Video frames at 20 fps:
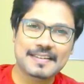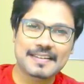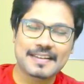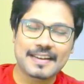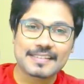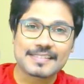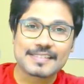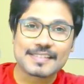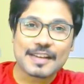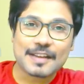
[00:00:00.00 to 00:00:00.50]

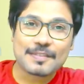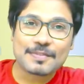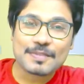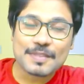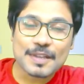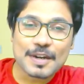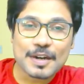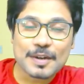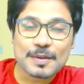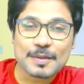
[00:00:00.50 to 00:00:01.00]
గైస్
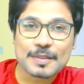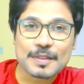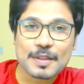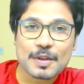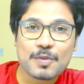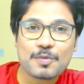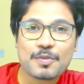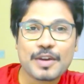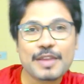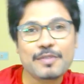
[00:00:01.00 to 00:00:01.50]
అందరూ
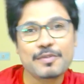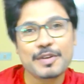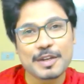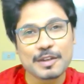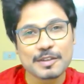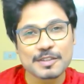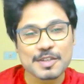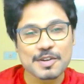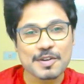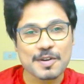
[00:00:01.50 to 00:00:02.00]
అడుగుతున్నారు వై
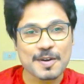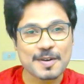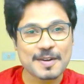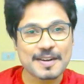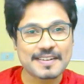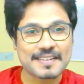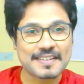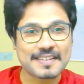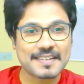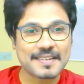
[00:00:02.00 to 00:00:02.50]
వీడియోస్ ఆర్ నాట్
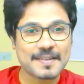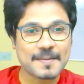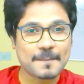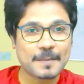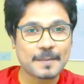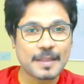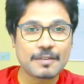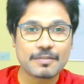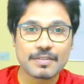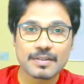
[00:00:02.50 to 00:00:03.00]
గెటింగ్
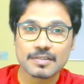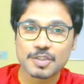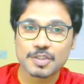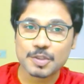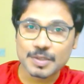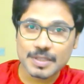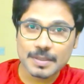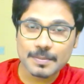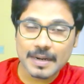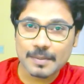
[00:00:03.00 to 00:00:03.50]
ఈవెన్
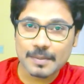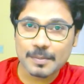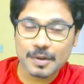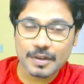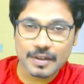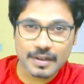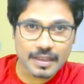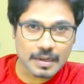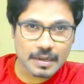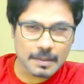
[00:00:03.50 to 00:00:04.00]
జ్యోతి మేడం
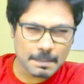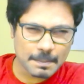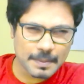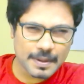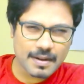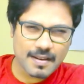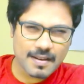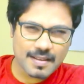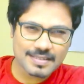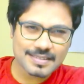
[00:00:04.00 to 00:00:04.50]
కూడా అడిగారు
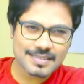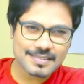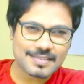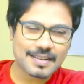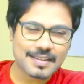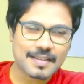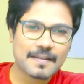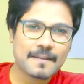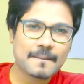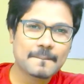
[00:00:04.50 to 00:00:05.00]
ఇప్పుడే
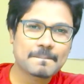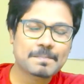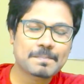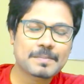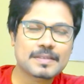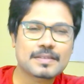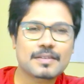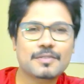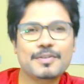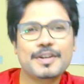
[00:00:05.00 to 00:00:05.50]
రీసెంట్ గా
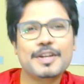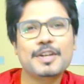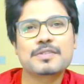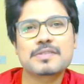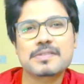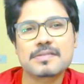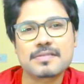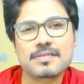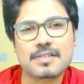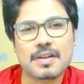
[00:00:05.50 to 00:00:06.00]
సార్
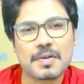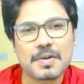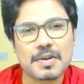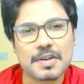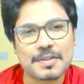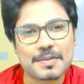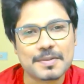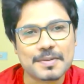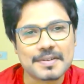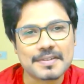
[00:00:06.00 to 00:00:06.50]
వీడియోస్ ఎందుకు
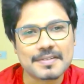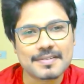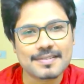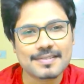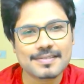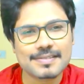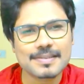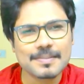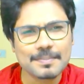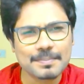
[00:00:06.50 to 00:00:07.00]
రావట్లేదు అని
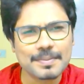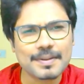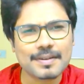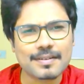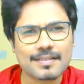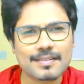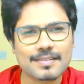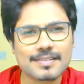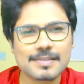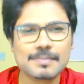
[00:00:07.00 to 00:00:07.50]
సింపుల్
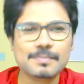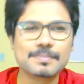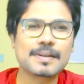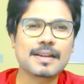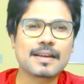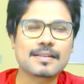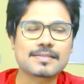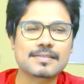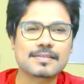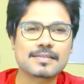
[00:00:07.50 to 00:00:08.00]

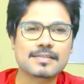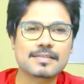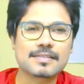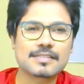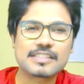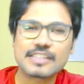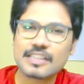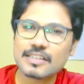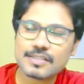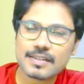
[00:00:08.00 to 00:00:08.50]
సింపుల్ ఆన్సర్
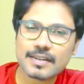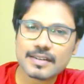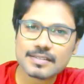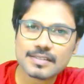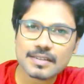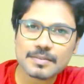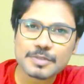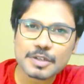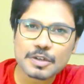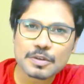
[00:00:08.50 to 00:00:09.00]
సీజిఎల్
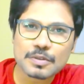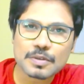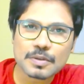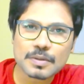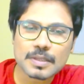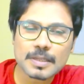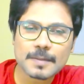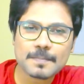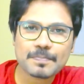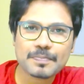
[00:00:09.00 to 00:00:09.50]
ఎగ్జామ్
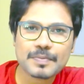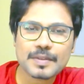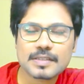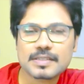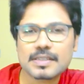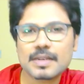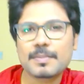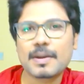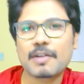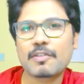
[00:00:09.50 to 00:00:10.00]
జరుగుతుంది
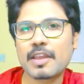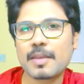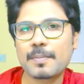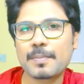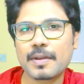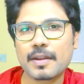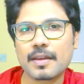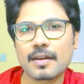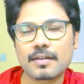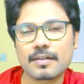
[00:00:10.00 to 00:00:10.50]
సార్ మా
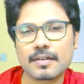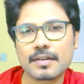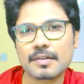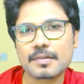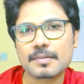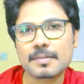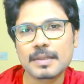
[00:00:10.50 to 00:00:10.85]
వైపోయినాయి అంటారు